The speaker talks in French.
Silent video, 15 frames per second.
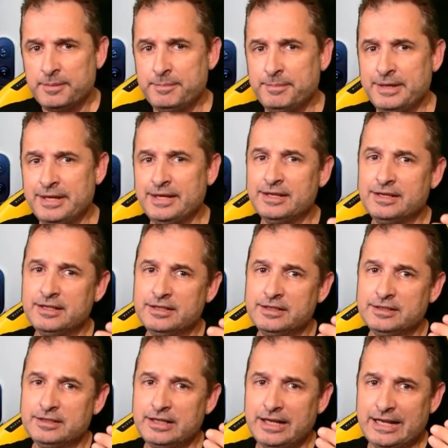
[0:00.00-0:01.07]
mais
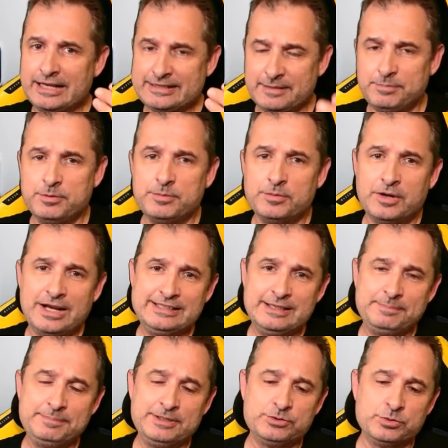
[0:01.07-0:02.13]
a simplement
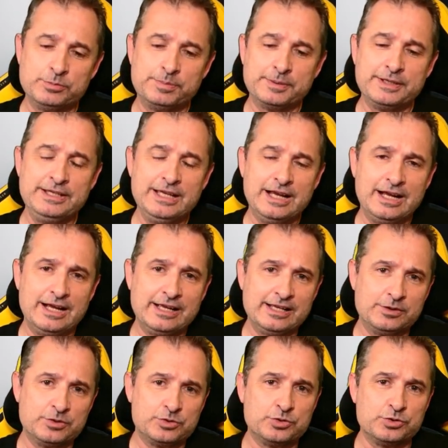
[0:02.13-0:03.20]
adapté son prix à
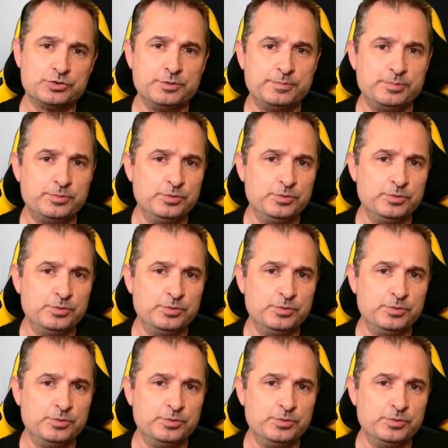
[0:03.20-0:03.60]
quelque chose de